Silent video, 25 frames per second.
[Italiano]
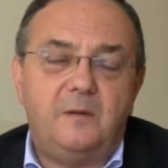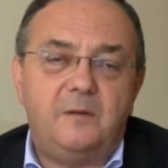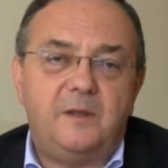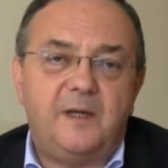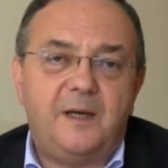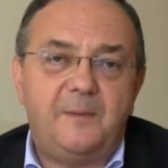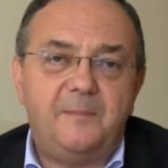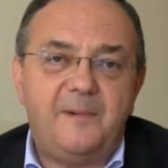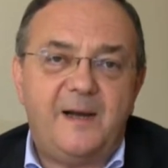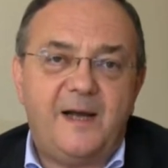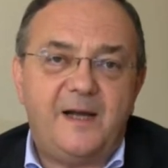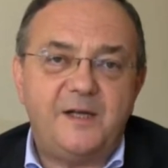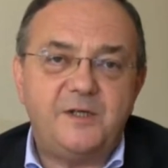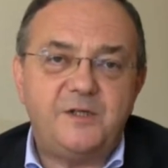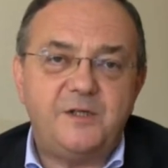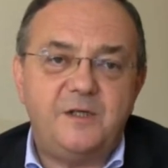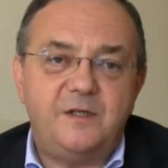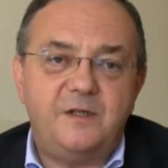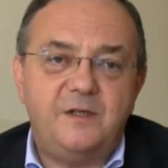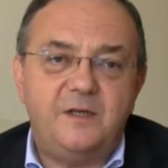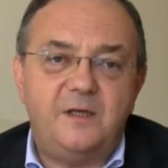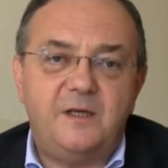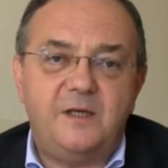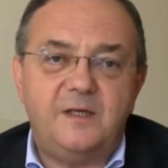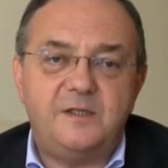capaci
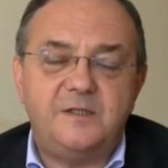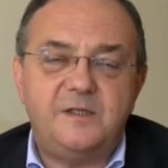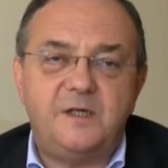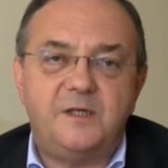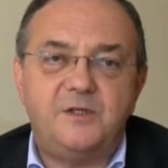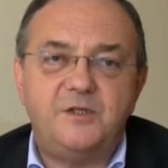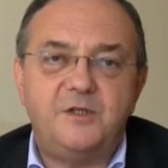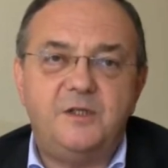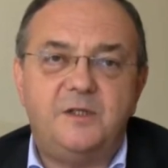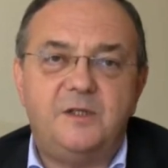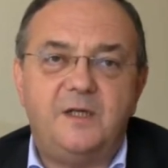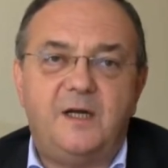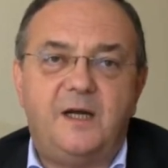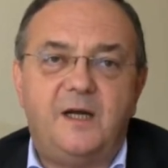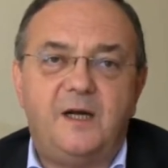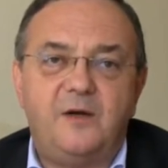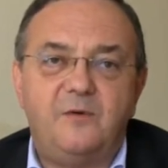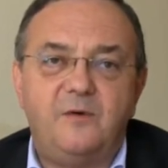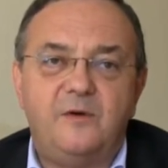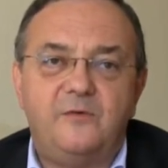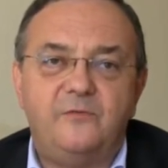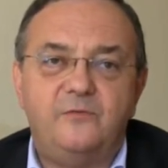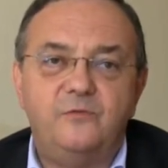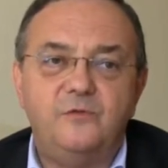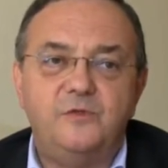di esercitare
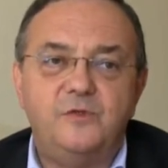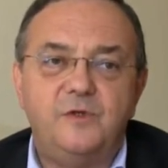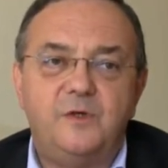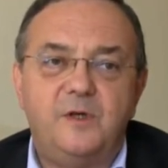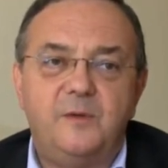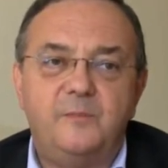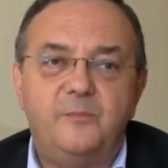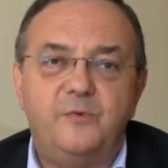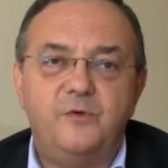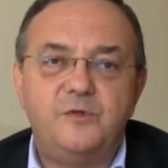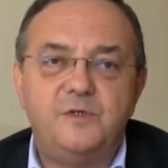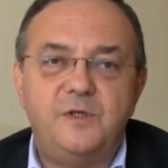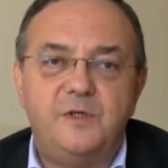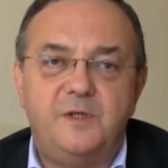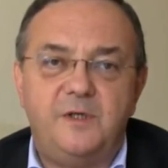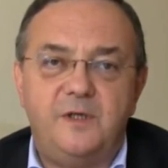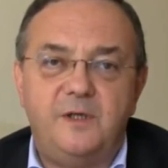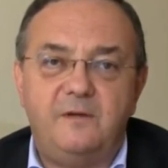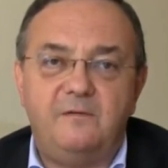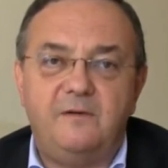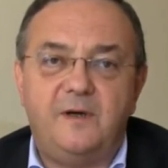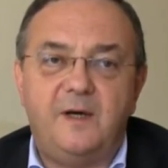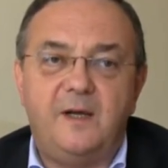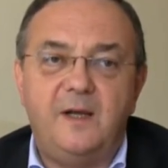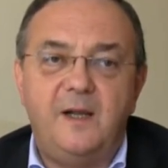una funzione
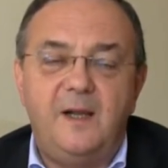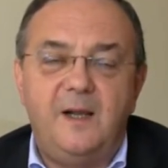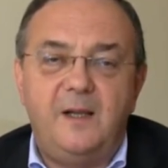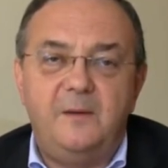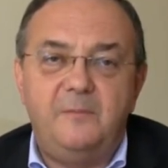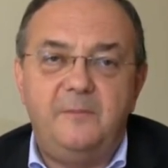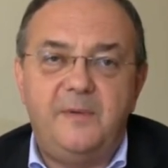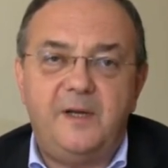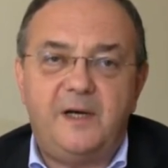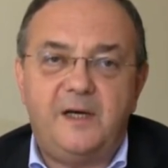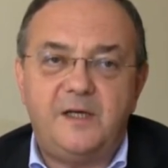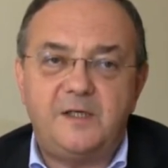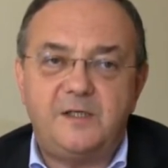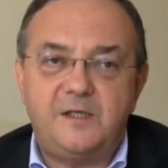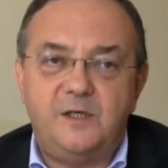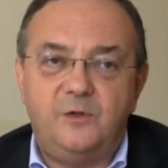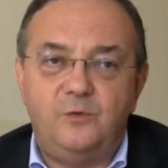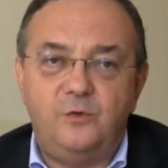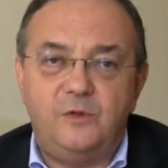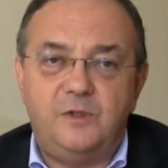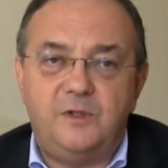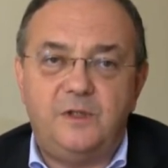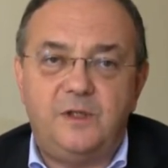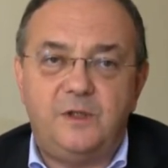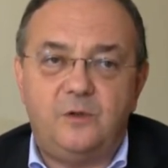positiva per la
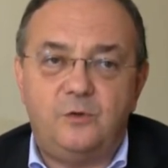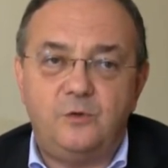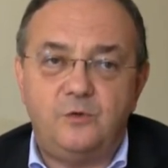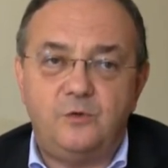salute del